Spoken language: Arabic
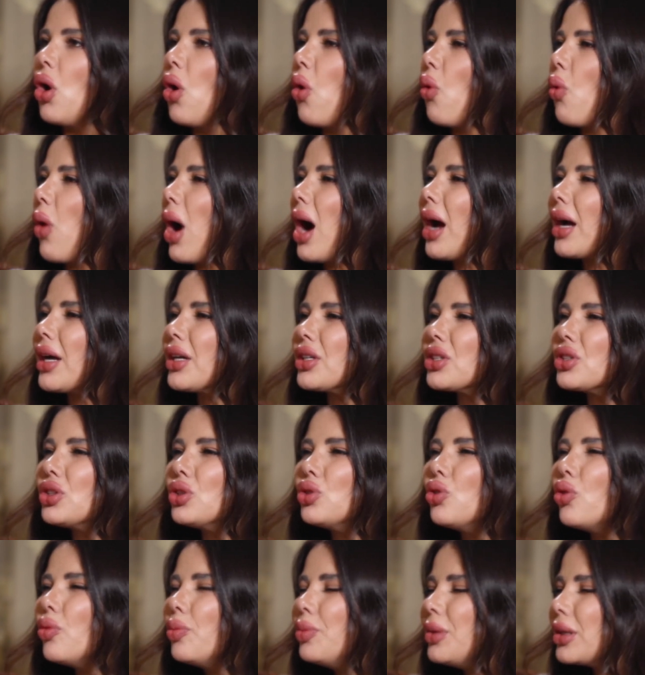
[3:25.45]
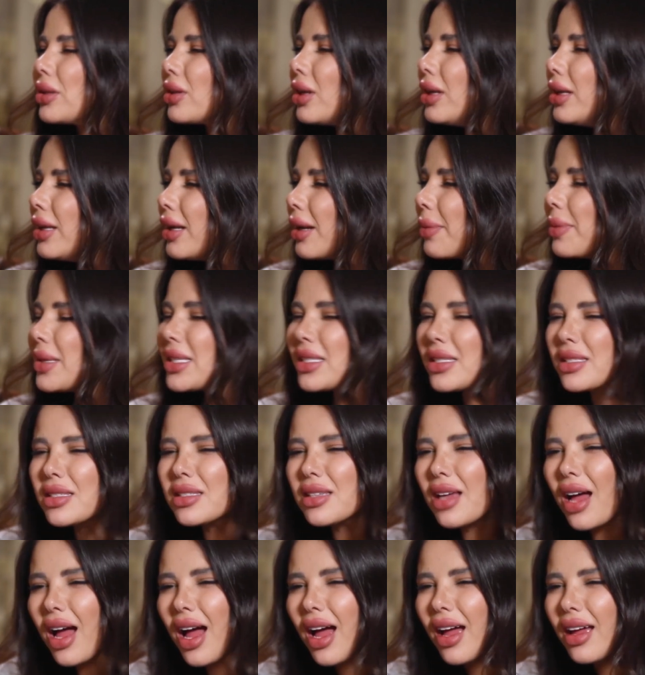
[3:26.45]
واخر شيء دوبني طلع بس
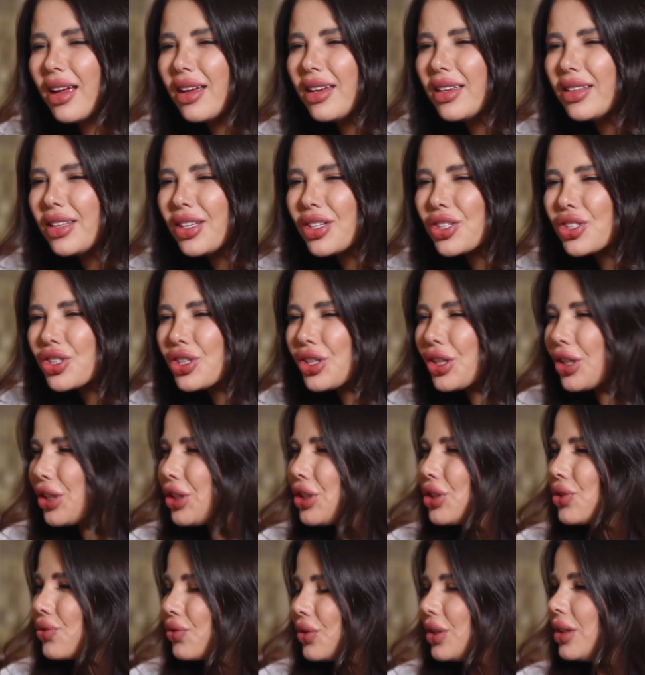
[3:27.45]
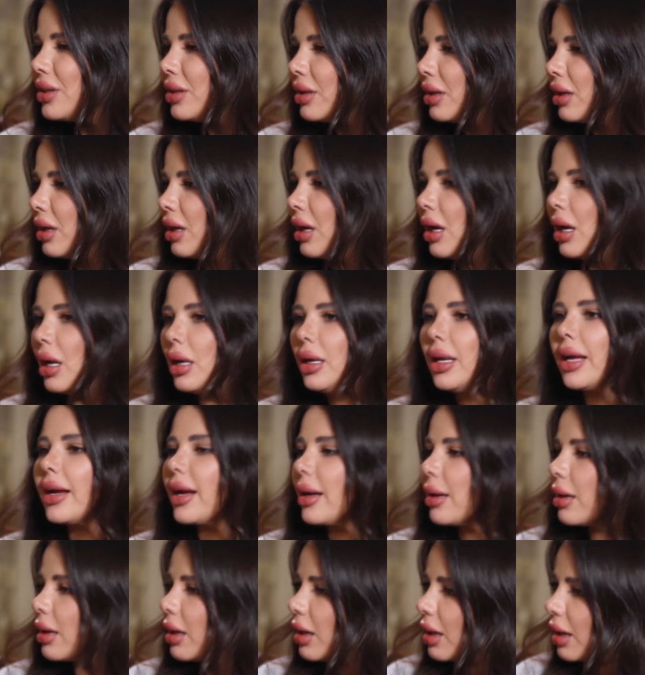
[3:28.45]
حقدر اقدر شيء اعيش فيه لك
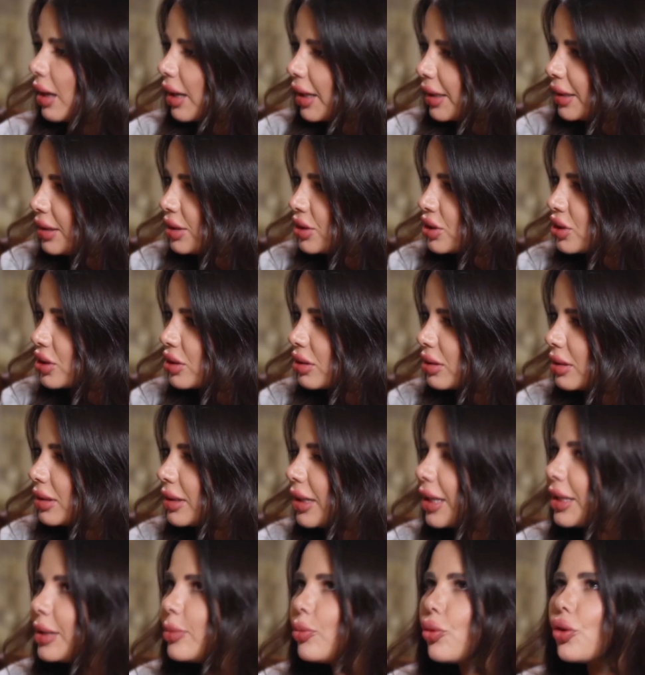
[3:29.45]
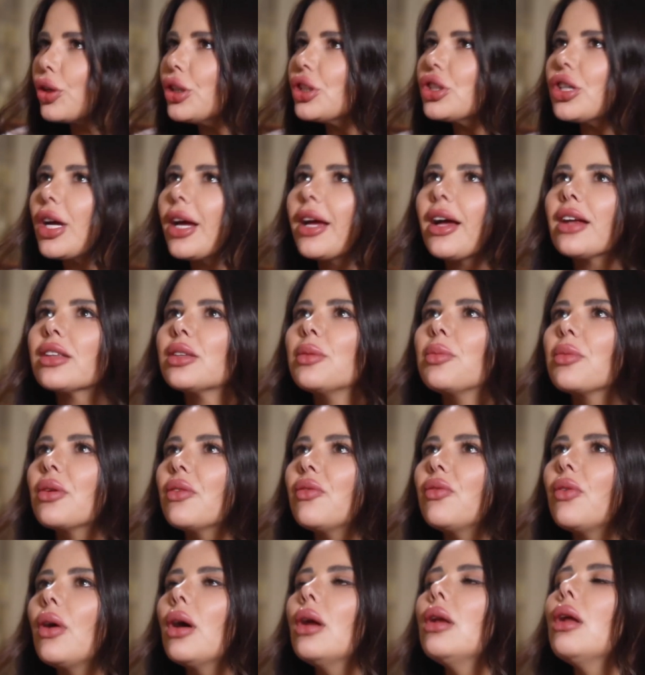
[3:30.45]
عيش يعني مو عيش حياه
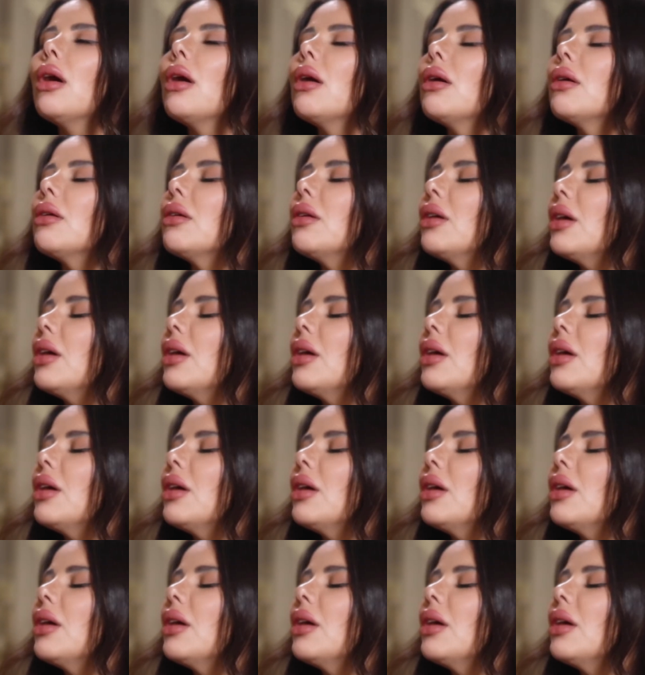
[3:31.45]
مرفه لا